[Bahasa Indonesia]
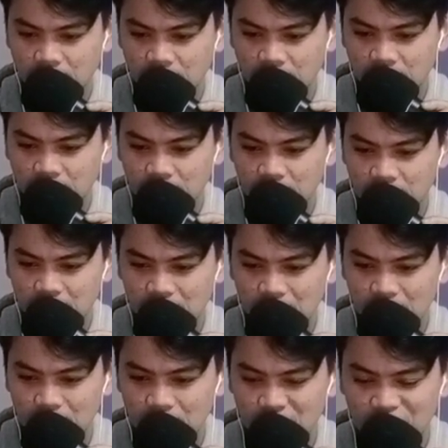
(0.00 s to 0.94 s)
besar jadi
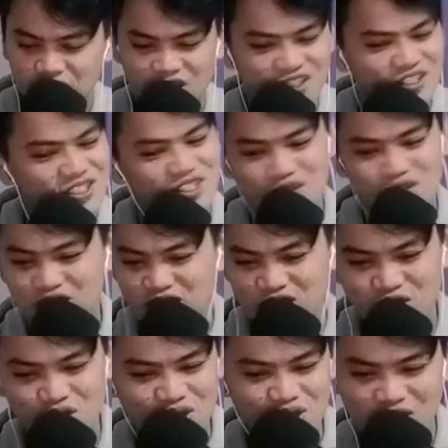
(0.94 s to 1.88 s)
seperti helikopter,
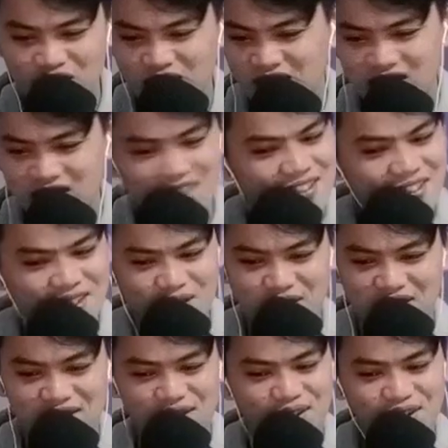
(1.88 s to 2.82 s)
visibilitas
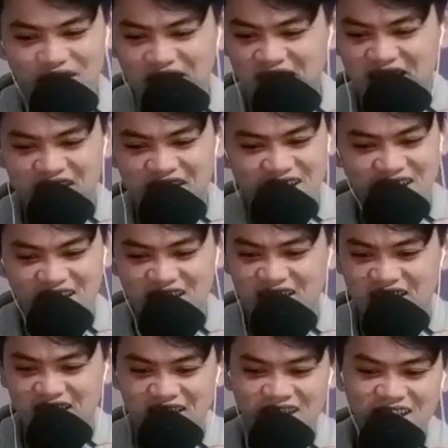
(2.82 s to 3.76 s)
bagus. Ui. Cuman bisa
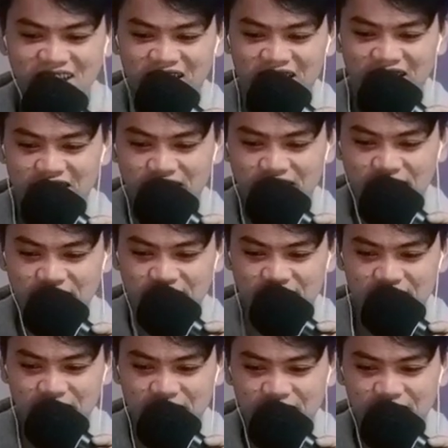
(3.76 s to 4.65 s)
dua orang di sini.